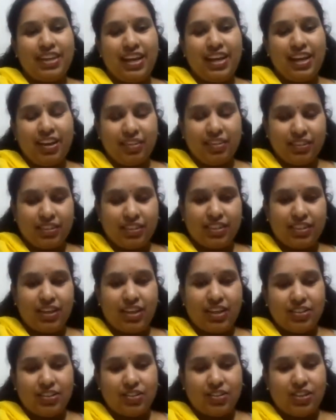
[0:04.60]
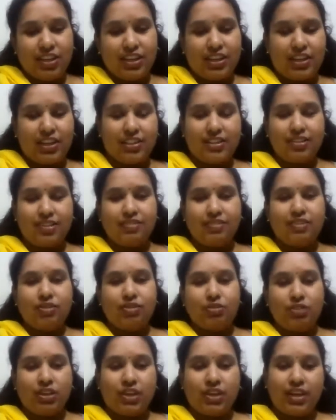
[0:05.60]
ஏழாவது நாள் குடா கேஷாக
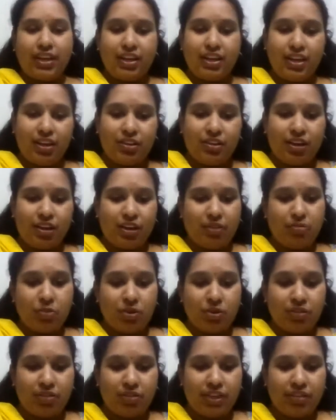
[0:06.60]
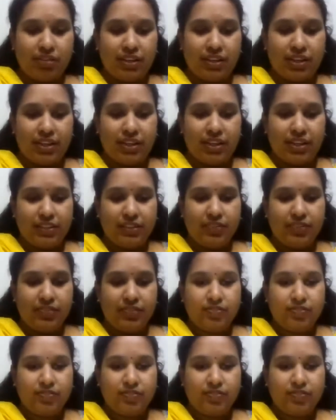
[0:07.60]
உங்களை எல்லாரும் அன்போடு வரவேற்கிறேன்